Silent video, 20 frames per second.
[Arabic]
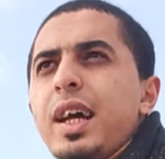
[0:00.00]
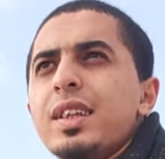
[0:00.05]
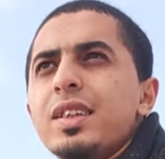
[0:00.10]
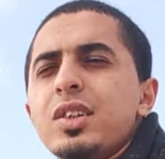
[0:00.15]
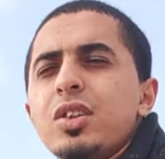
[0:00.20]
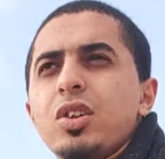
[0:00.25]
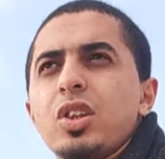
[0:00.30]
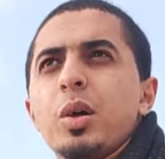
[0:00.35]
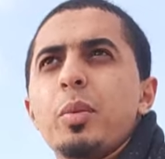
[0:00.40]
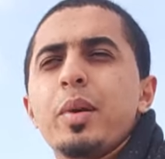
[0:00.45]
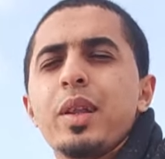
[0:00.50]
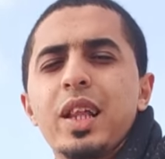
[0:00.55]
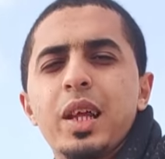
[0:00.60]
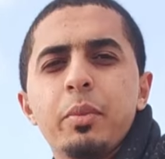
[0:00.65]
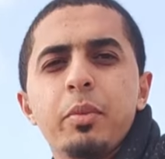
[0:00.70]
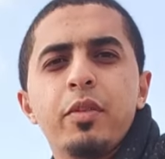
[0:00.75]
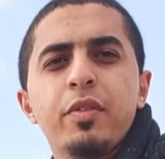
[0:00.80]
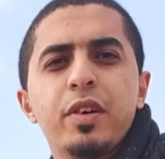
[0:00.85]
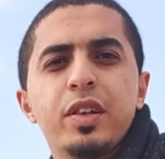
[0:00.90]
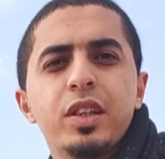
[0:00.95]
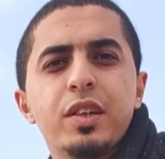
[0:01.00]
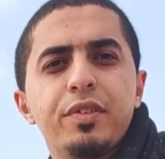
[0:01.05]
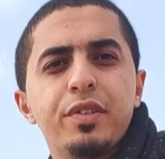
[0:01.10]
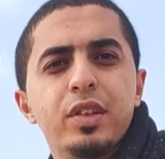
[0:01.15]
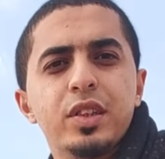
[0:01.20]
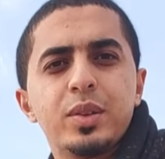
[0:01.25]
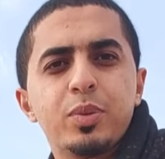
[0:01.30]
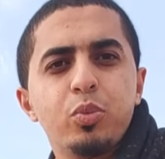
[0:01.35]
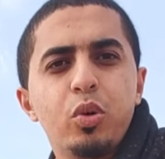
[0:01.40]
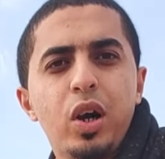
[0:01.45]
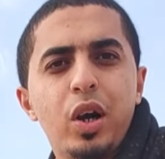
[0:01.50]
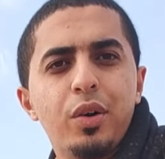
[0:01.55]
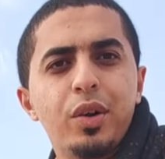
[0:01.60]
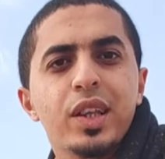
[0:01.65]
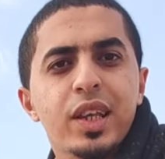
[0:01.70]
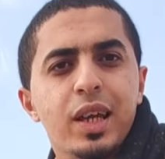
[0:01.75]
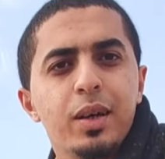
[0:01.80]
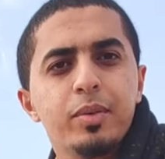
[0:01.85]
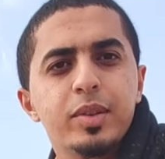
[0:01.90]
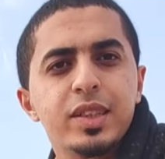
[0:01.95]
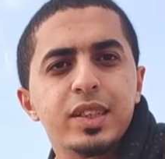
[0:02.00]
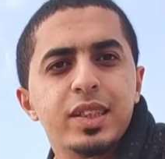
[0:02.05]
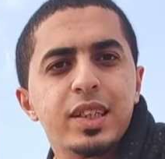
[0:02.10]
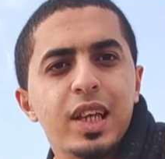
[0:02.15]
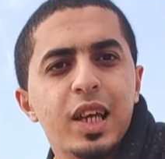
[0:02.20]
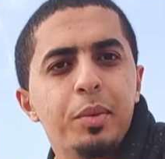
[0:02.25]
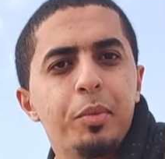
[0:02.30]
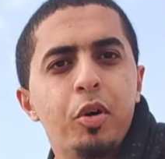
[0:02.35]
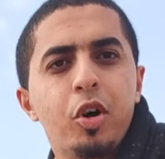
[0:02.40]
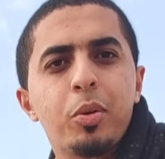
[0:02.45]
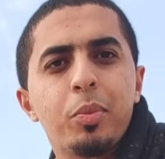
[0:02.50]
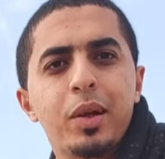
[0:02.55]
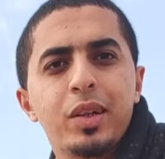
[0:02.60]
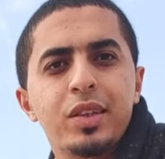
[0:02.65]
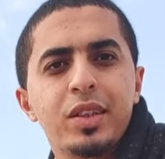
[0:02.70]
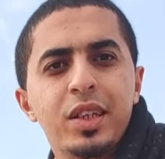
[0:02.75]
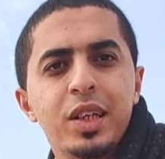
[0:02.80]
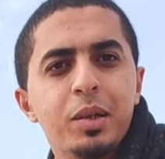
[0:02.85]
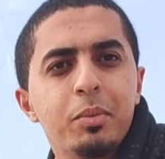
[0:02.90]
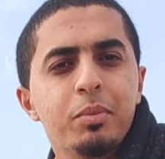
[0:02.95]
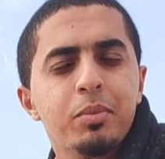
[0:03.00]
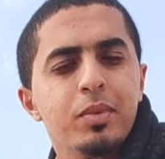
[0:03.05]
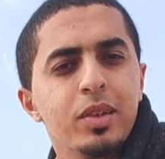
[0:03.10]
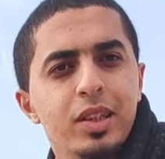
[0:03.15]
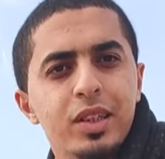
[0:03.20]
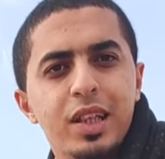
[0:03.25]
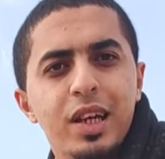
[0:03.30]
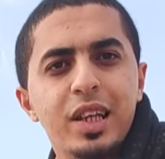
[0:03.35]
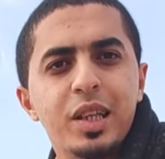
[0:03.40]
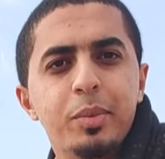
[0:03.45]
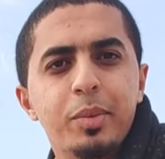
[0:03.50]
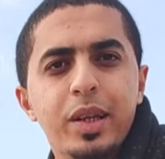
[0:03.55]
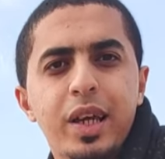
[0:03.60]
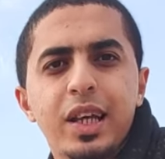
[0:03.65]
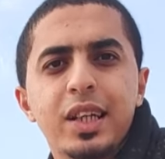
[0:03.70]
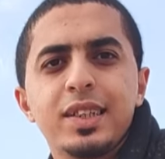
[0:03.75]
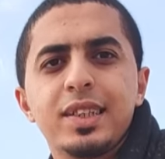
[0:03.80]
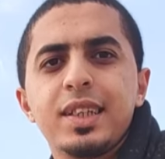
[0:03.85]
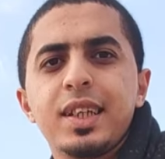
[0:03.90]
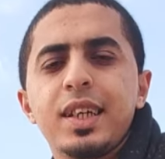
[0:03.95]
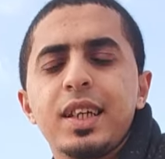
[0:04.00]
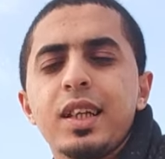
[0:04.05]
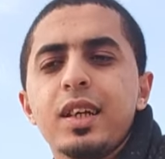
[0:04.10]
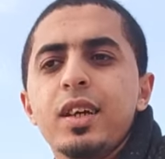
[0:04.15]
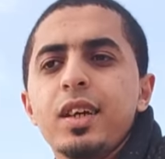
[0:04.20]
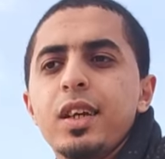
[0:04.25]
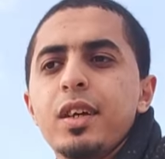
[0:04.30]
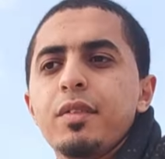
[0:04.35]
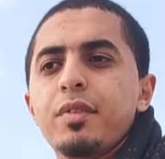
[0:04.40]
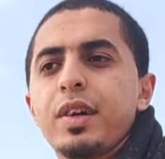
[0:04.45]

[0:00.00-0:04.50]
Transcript: عندي يعتبر الايام الفاضيه في الاسبوع حوالي خمس ايام او اربع ايام تقريبا حاجه زي كده